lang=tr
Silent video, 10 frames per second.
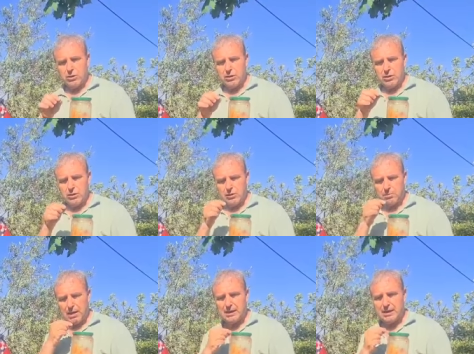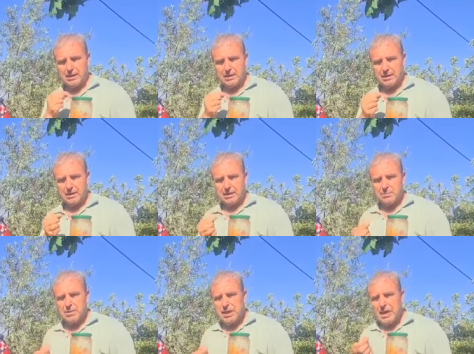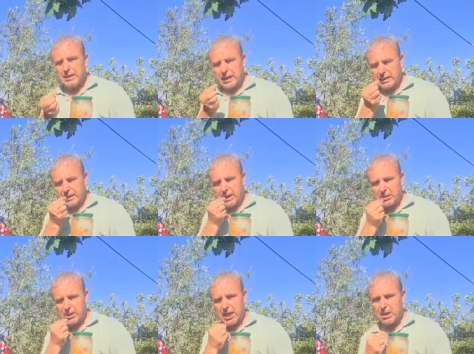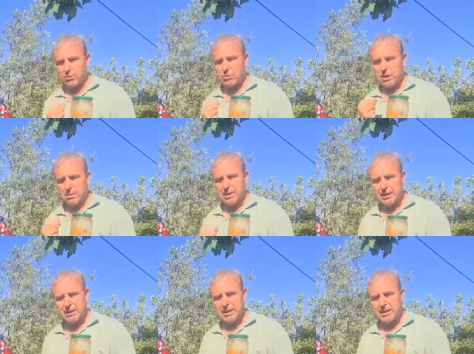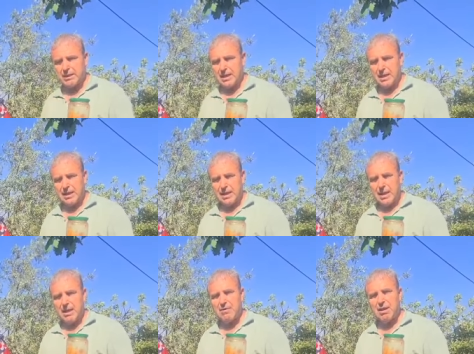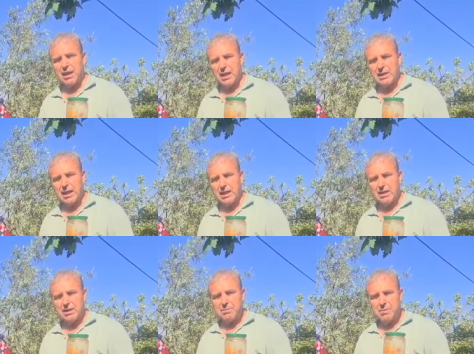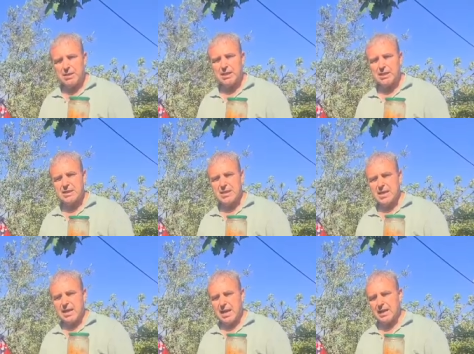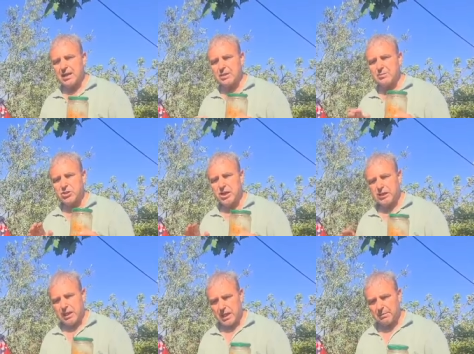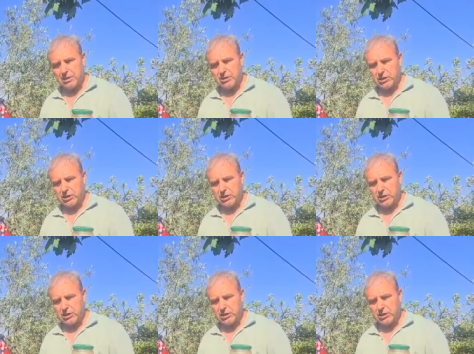gelmesini istiyorsanız bizi takip edin. Hoşçakalın. Allah'a emanet olun. Başka bir videoda görüşmek üzere. Allah'a ısmarladık.